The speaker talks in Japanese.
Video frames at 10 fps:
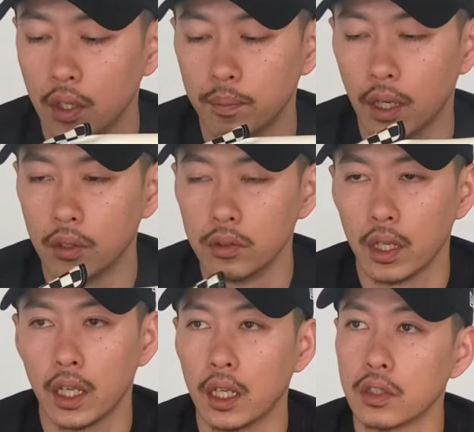まあ
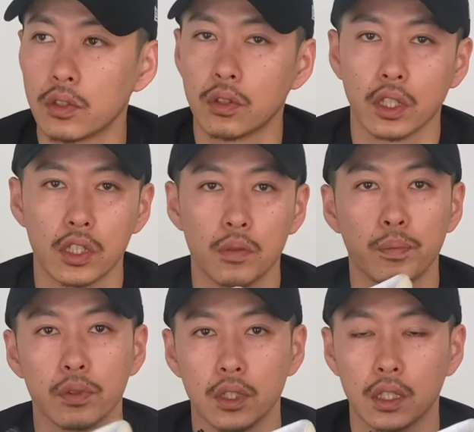上上下
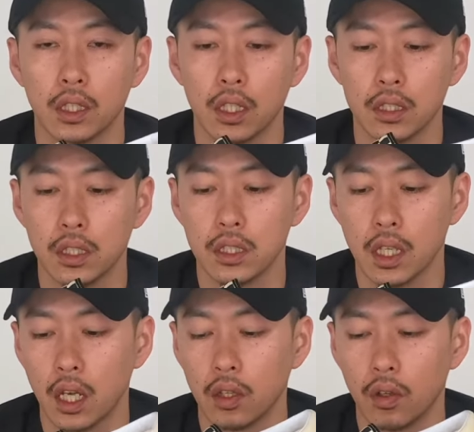シンプルだったら全
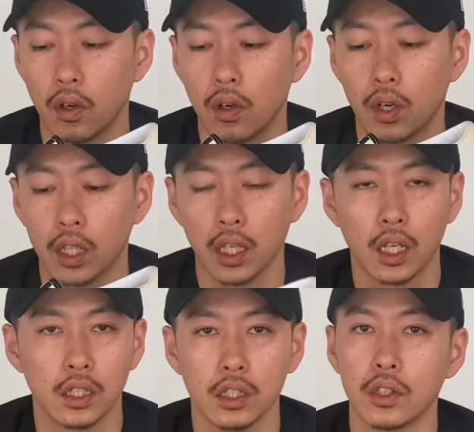然あの派手
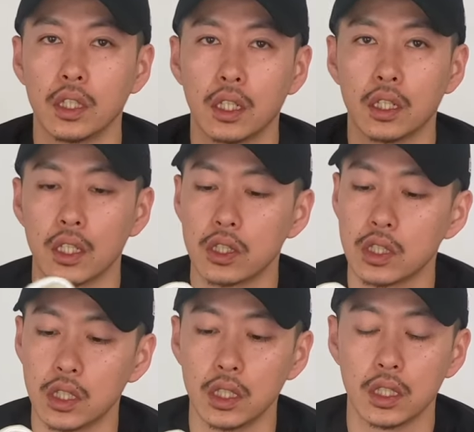派手にはならない
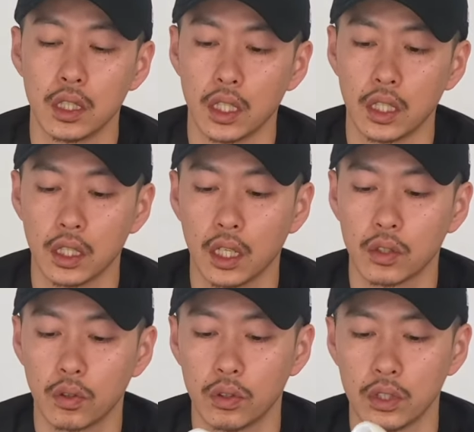し、え意外
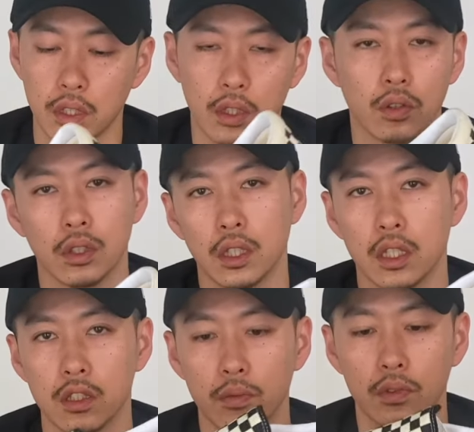とコーディネートに
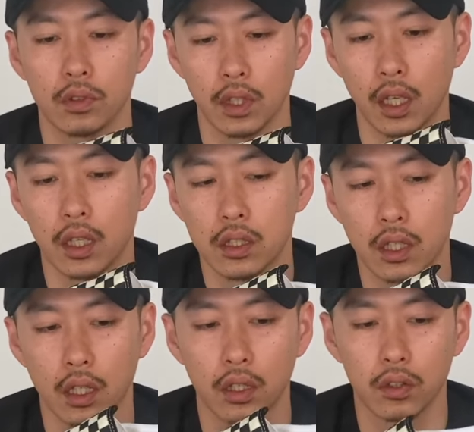馴染むので
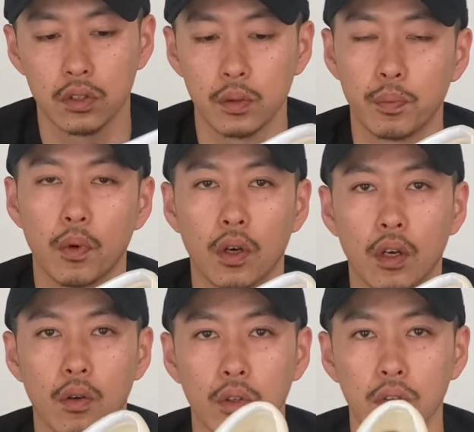チェッカーのスリッポン
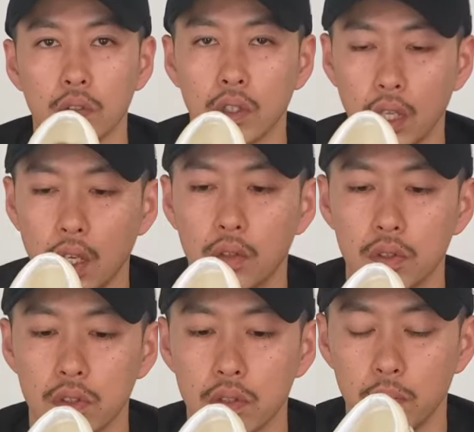かっこいいのでねお
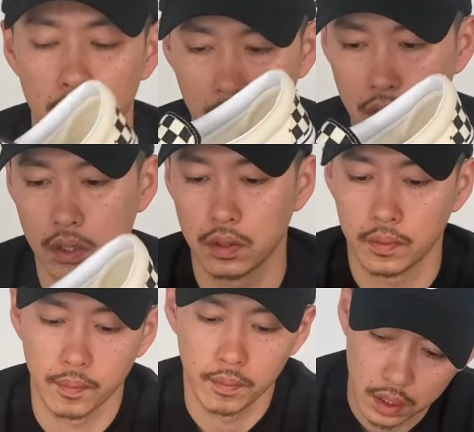すすめです。
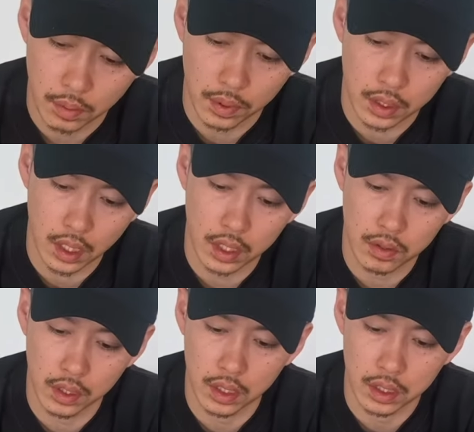ちなみにサイズ
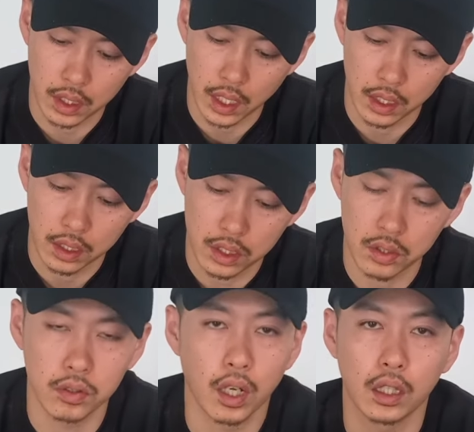はですね に
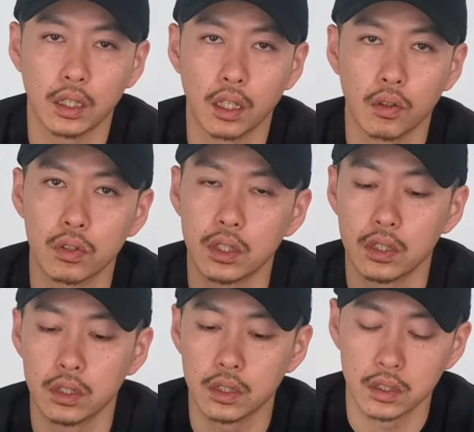じゅうはってんご
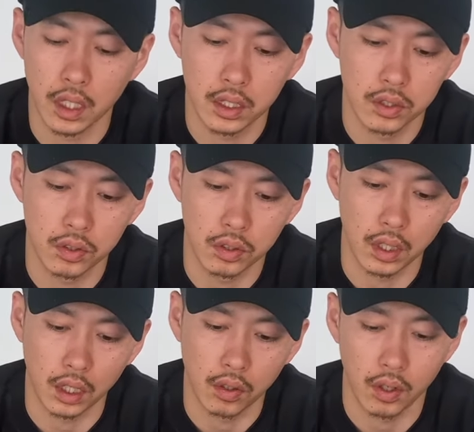センチですね じゅっ
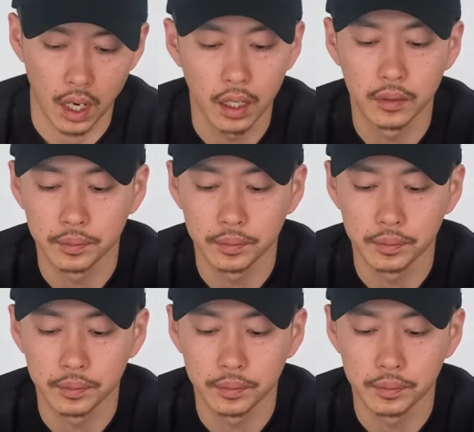てんご か